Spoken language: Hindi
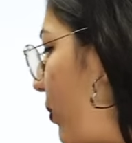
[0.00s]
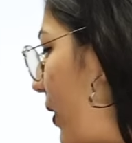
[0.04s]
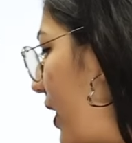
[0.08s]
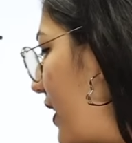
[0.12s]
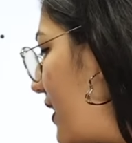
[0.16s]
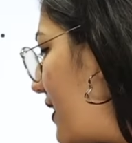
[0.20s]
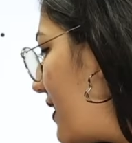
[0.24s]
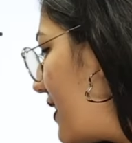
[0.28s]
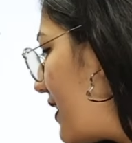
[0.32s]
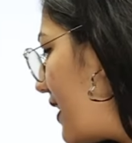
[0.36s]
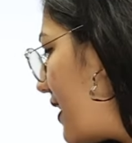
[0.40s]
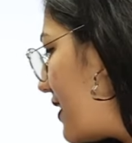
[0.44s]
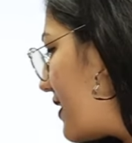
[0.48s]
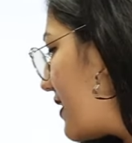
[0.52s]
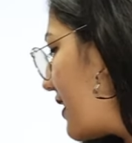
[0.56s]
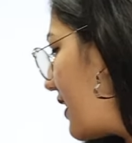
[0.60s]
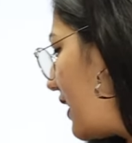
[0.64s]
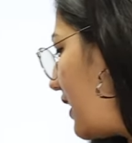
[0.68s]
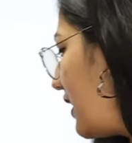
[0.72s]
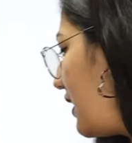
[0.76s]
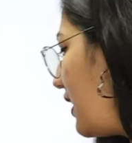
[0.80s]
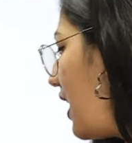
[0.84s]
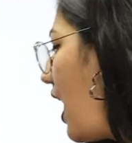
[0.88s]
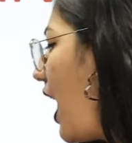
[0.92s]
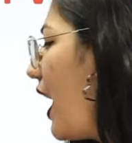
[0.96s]
वट डज
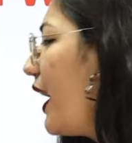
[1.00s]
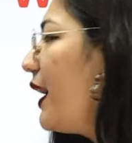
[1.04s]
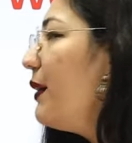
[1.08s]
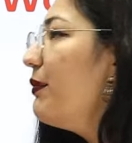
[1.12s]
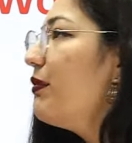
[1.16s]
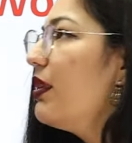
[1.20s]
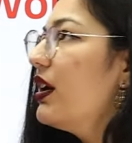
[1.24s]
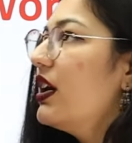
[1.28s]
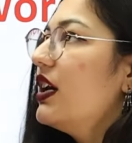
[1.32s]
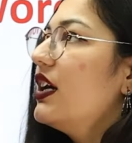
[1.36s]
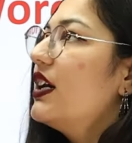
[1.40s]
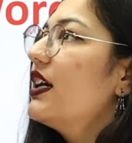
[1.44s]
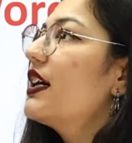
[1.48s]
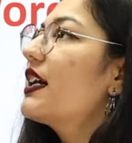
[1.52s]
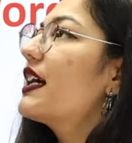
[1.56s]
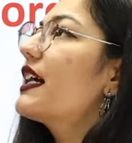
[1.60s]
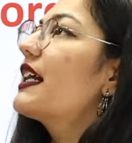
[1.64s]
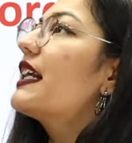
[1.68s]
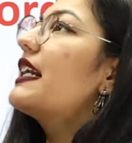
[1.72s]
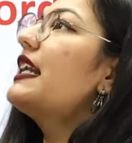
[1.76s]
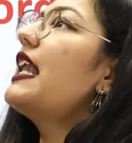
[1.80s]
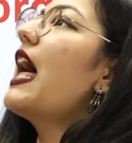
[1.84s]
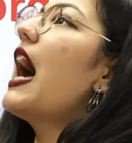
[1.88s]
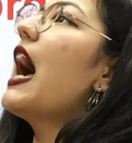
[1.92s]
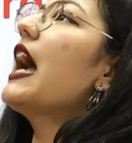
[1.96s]
क्लाइंब
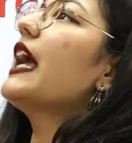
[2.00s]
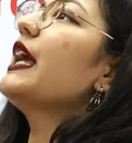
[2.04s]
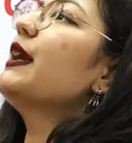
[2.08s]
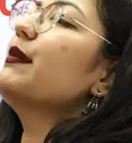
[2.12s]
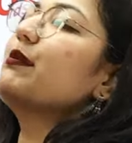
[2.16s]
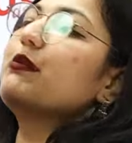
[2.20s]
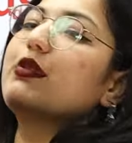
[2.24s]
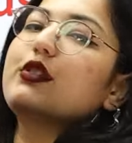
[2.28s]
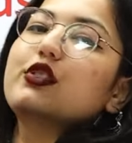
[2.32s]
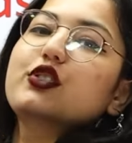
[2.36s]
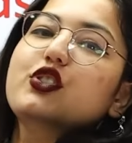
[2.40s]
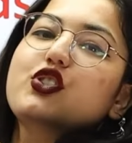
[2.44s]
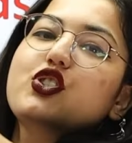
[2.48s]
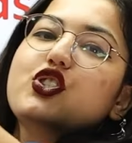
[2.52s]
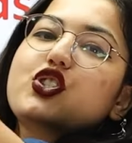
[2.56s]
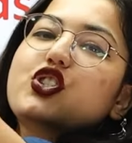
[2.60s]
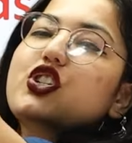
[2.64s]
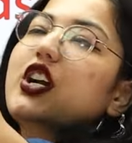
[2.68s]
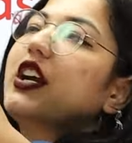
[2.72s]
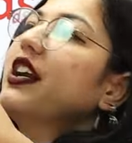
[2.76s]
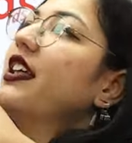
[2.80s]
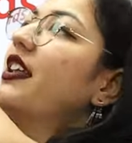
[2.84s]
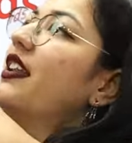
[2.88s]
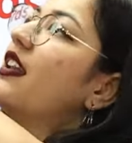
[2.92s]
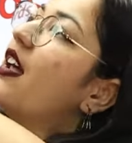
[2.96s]
क्लाइंब
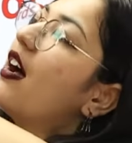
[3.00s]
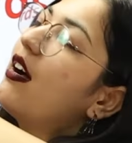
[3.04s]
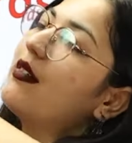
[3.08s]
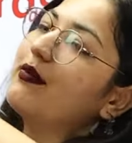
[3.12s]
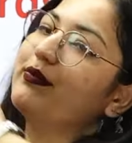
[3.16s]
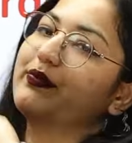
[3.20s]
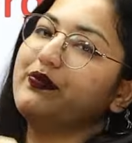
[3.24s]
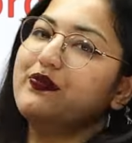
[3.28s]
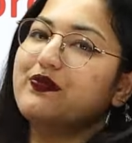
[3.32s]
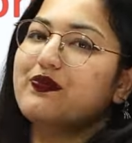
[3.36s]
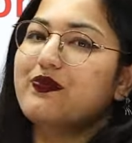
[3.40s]
चढ़ना